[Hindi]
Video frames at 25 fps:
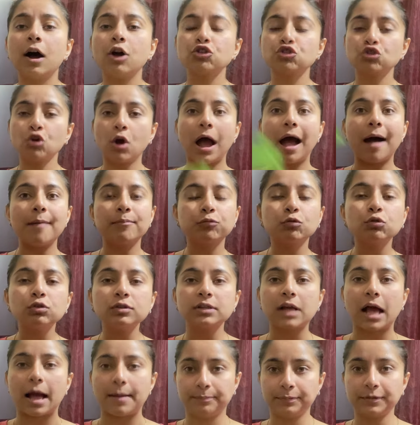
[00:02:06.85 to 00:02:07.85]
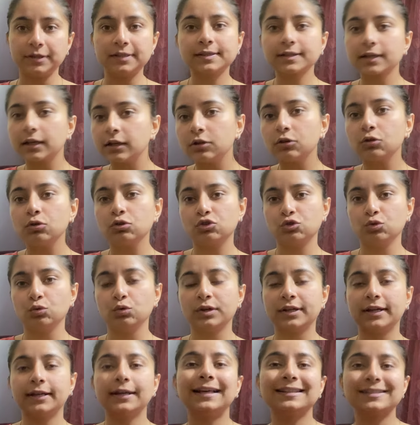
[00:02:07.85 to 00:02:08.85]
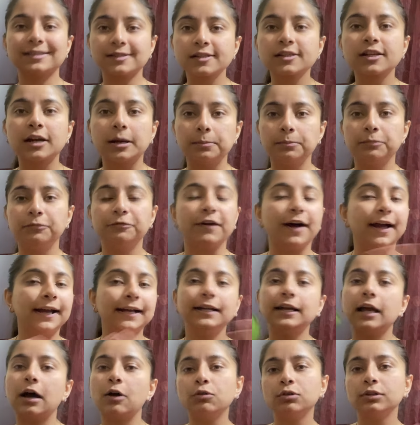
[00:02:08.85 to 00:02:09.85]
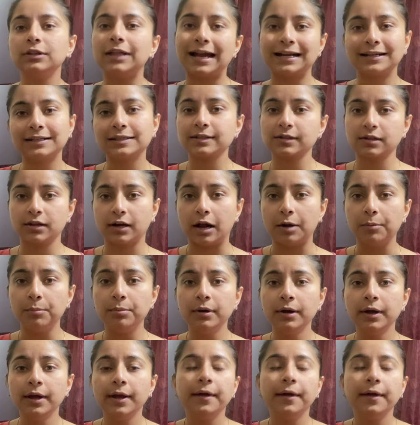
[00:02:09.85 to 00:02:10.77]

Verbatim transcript: जो आपको आपकी स्किन को सूट करे ऐसे स्क्रब फाइंड आउट दैट स्क्रब